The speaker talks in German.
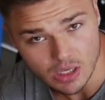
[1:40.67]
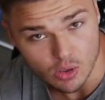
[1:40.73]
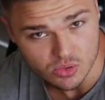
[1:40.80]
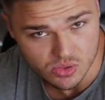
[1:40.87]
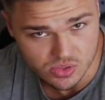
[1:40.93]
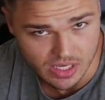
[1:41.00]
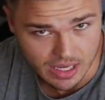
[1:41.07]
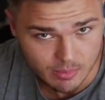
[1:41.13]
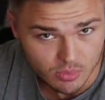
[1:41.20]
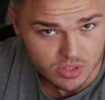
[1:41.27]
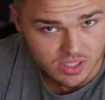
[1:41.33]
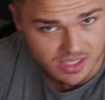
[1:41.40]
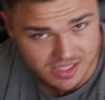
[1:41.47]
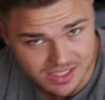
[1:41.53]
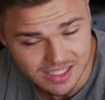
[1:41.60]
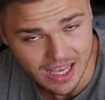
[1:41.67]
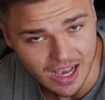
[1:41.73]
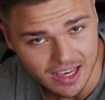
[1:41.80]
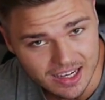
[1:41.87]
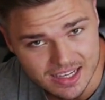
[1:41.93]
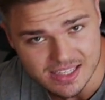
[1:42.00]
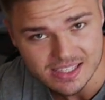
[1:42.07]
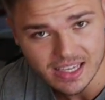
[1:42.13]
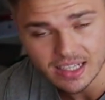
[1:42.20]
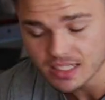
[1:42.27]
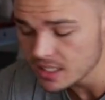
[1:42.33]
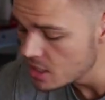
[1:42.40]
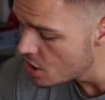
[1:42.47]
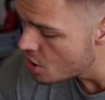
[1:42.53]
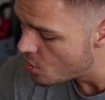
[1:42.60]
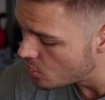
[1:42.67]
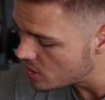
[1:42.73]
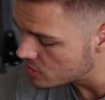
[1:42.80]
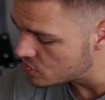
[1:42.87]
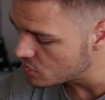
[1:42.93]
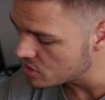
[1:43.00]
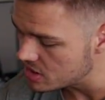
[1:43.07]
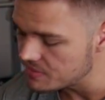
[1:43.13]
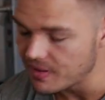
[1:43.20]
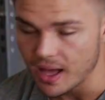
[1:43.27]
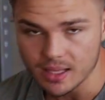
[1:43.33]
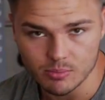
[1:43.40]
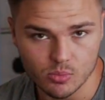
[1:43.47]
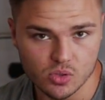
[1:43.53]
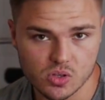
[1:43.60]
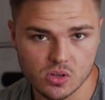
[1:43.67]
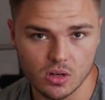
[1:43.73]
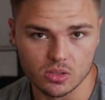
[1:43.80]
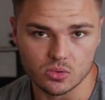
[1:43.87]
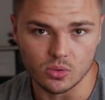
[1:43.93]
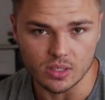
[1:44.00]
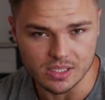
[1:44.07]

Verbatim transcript: die auch so sein muss. Das ist die Achillessehne und natürlich die Wadenmuskulatur.